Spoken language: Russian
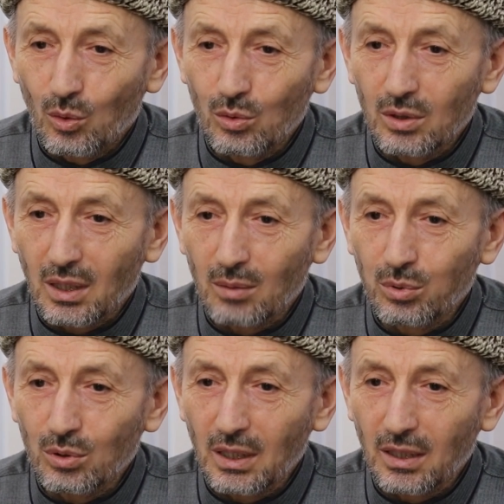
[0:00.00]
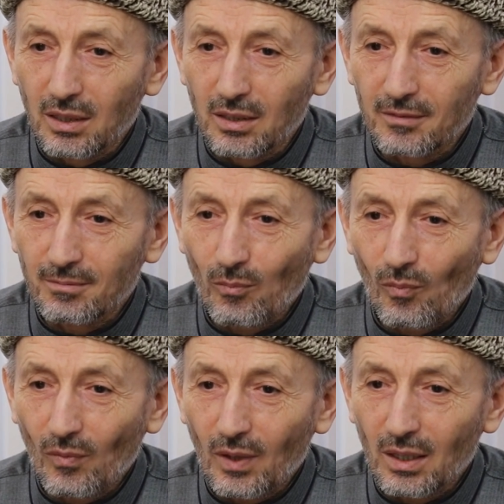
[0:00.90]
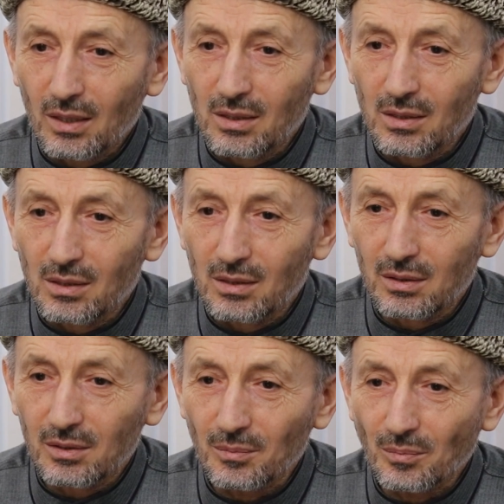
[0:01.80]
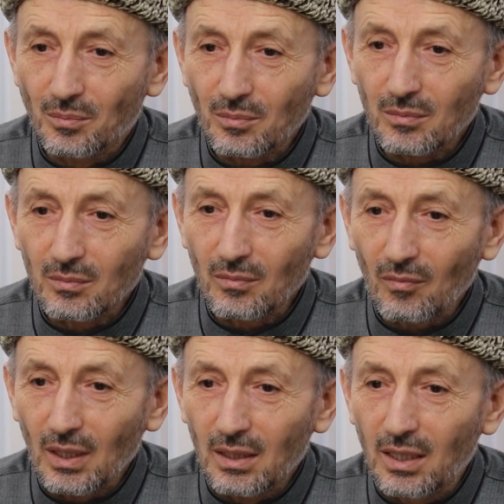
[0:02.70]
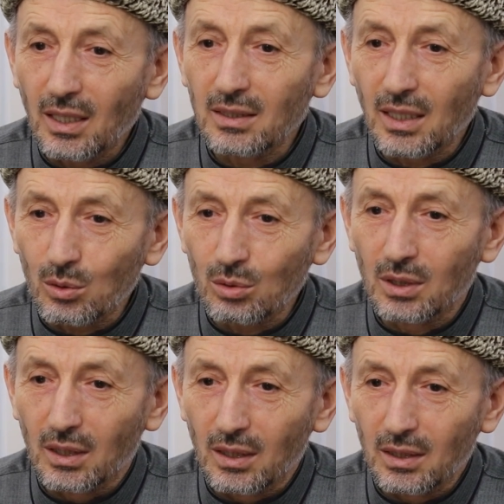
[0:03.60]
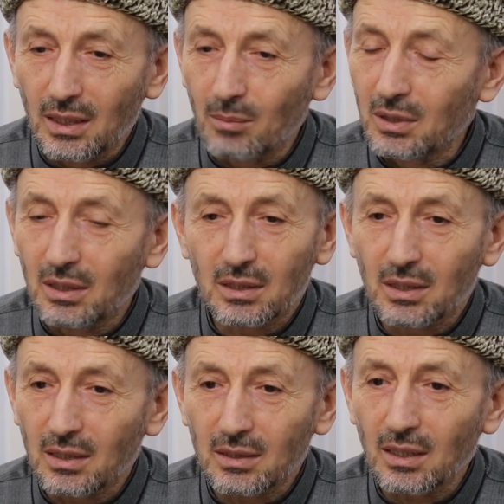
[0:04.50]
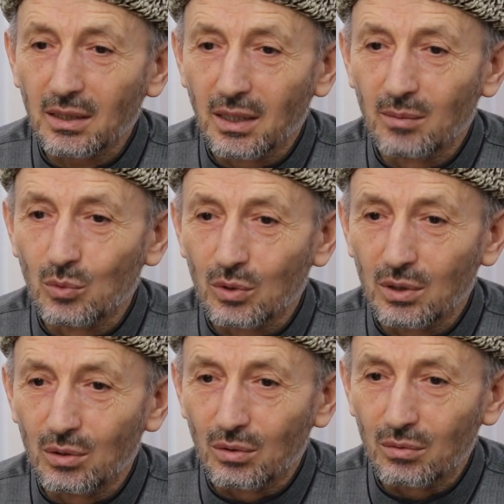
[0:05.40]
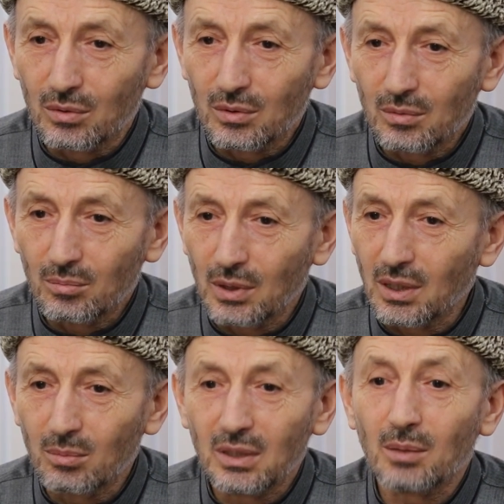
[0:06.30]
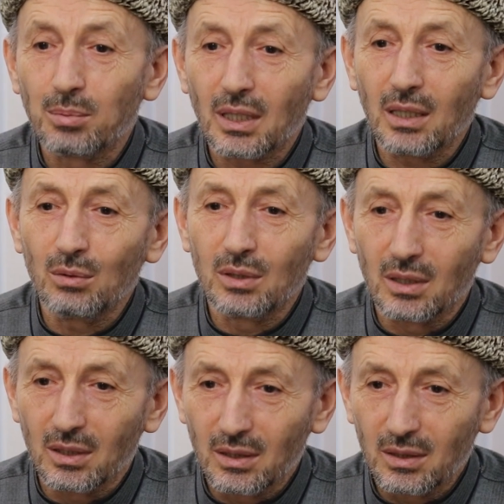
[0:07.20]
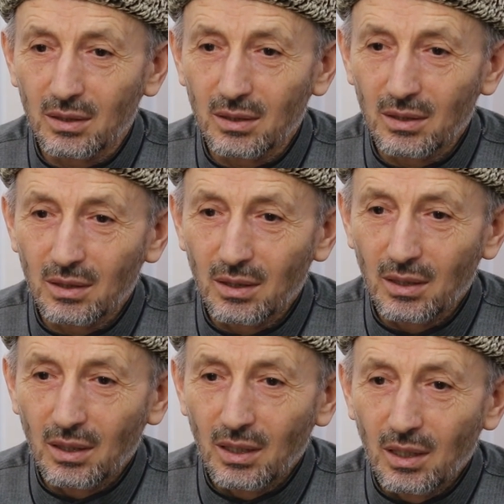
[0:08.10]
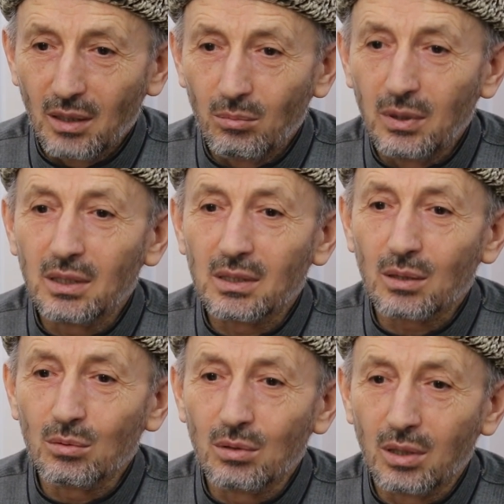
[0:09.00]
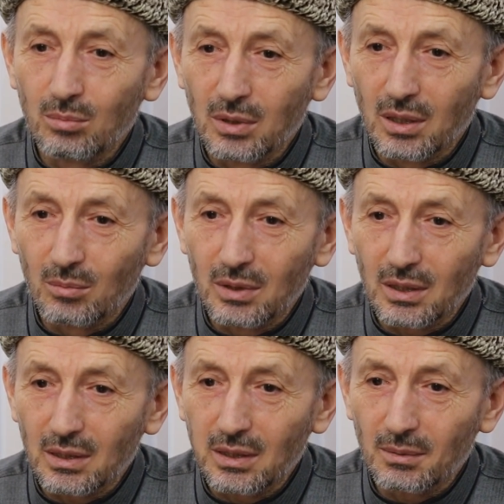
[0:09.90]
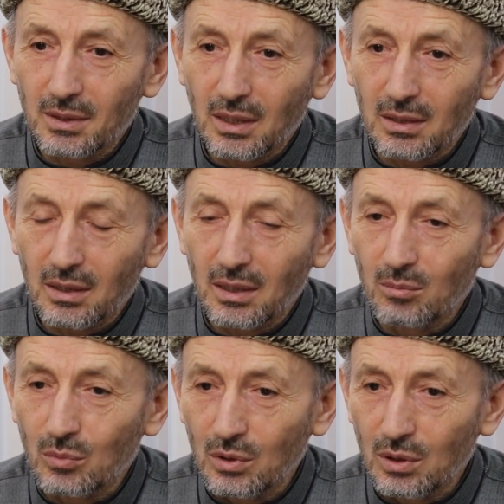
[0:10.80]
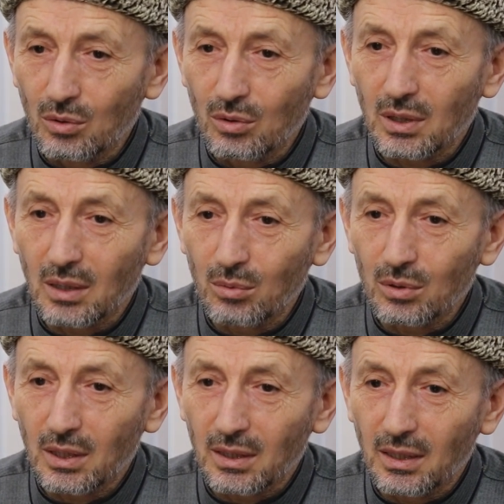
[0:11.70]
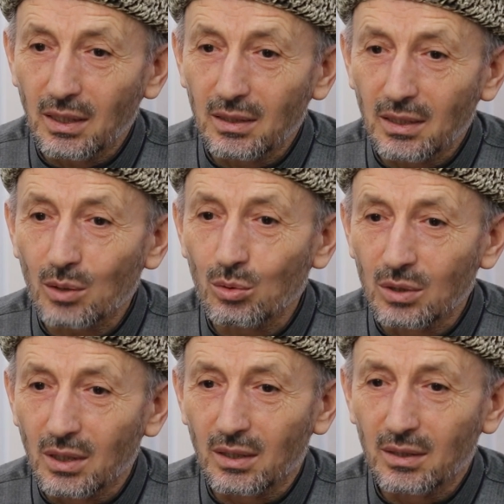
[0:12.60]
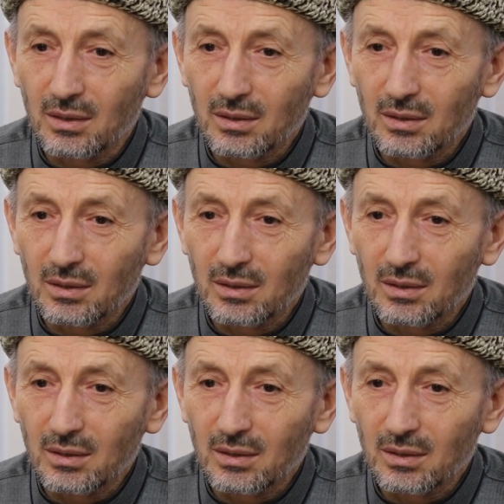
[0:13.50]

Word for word: Он работал э, для народа, я бы не сказал для муридов, было бы неправильно. Близоруко было бы, если бы сказал для Муриду, он работал для народа.